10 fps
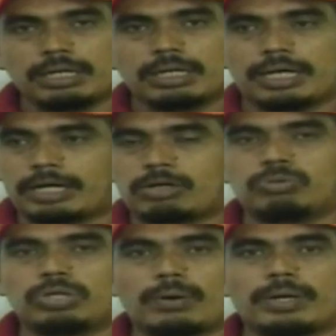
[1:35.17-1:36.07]
que la
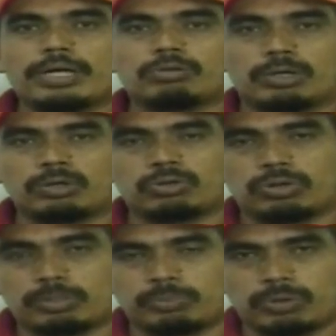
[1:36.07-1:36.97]
comunidad vaya a tomar otro
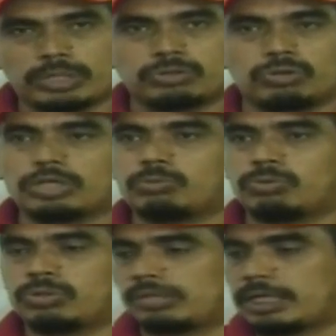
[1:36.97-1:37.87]
tipo de acciones
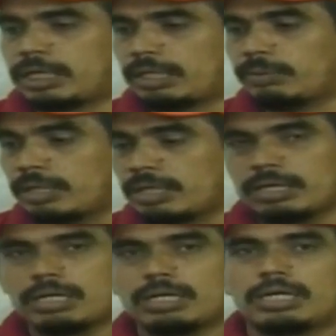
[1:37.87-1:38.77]
como el tranque de vía,
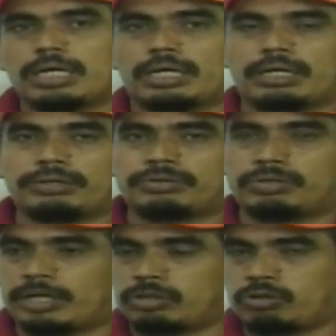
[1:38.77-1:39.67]

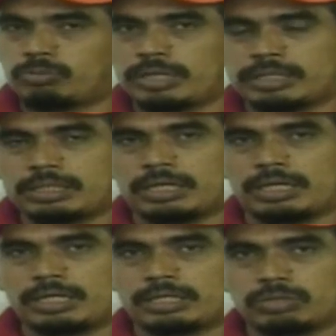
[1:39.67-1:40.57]
la toma de
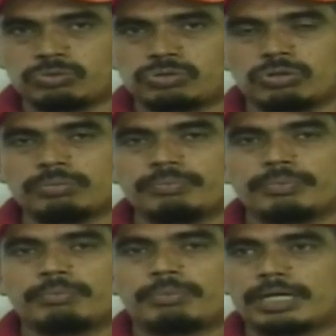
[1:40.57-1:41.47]
la institución
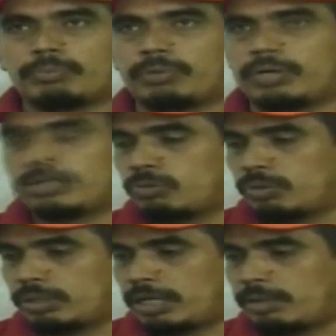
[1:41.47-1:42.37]
para que puedan
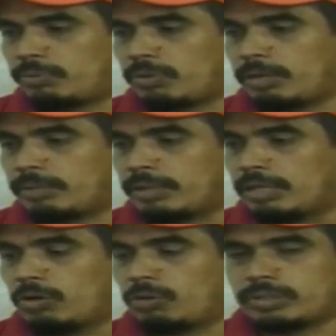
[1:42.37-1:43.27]
solventar el problema.
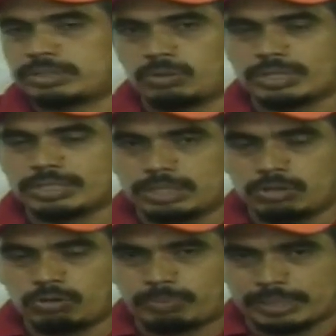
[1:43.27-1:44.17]
Los vecinos han
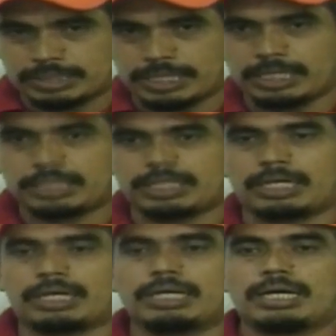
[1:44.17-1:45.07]
sido pacientes,
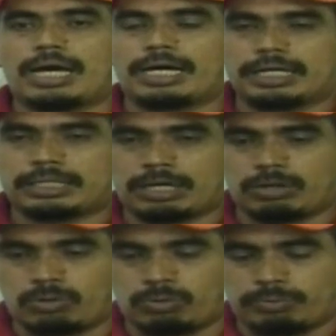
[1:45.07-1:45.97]
han,
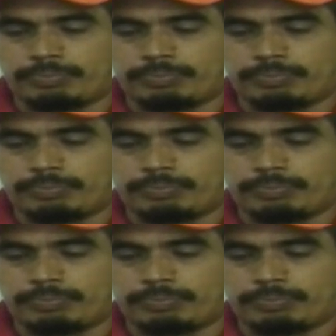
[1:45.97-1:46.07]
estado